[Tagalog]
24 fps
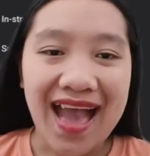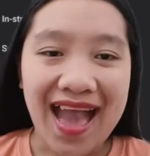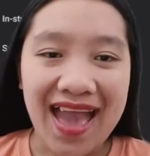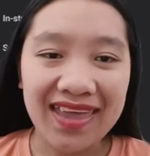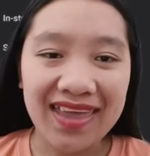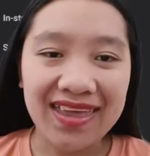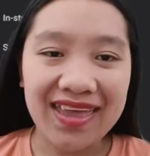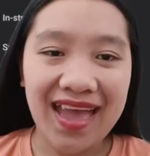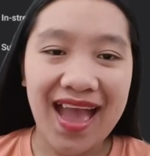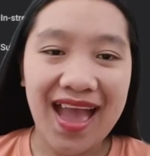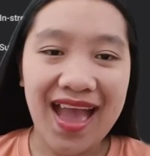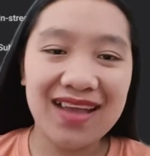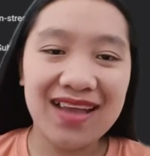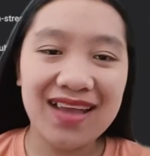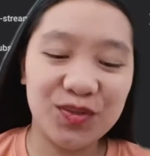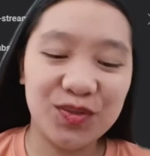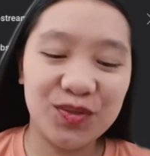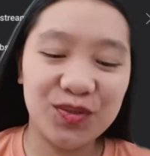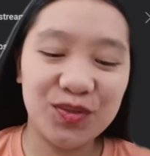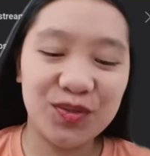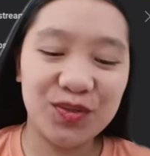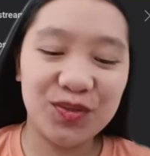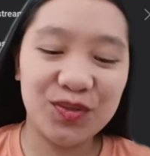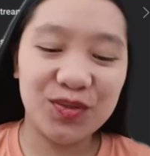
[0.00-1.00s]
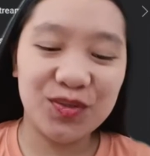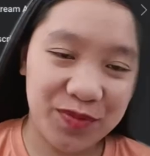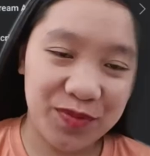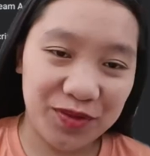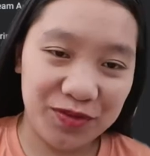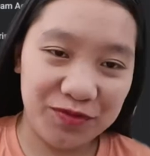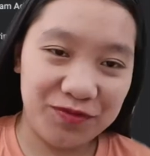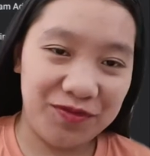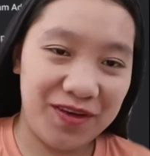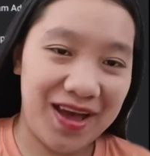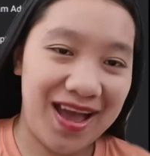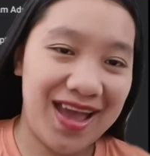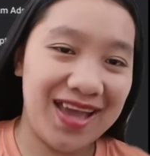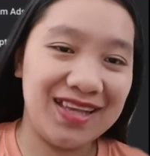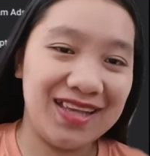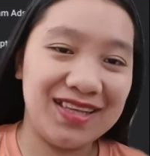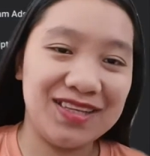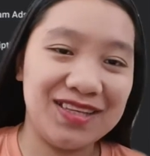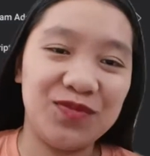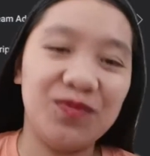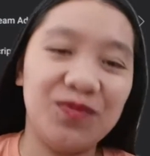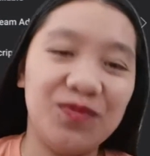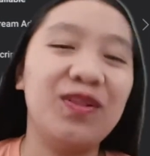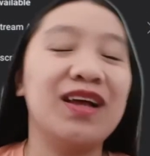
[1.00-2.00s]
Hi guys! Welcome to
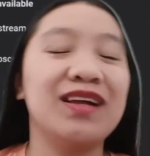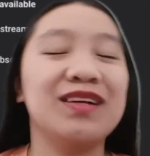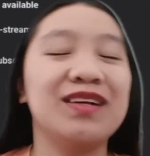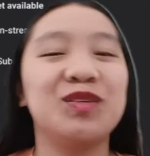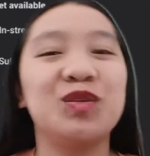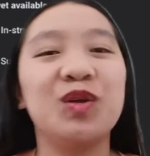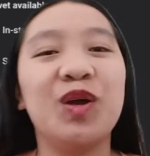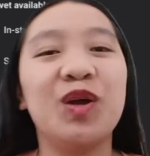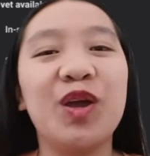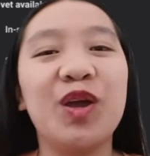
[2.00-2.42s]
Vines Vlog.